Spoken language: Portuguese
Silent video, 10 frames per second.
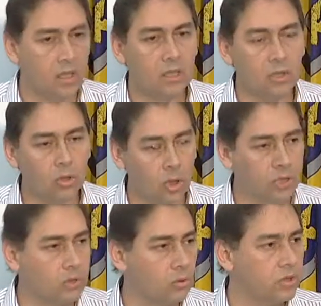que
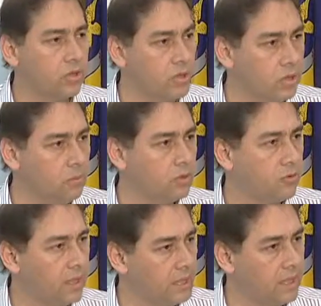nós conseguimos
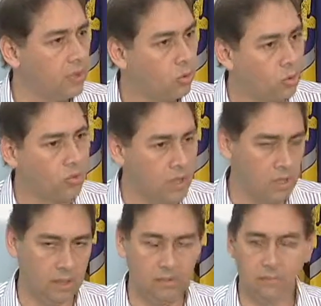fazer
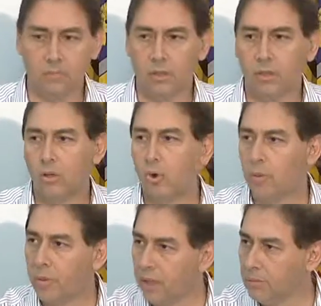economia.
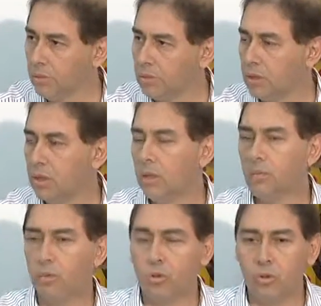Compramos
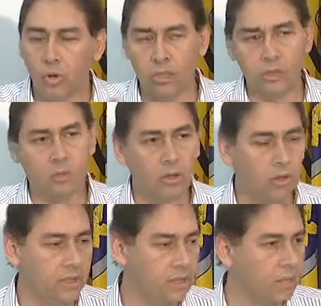por 2 milhões a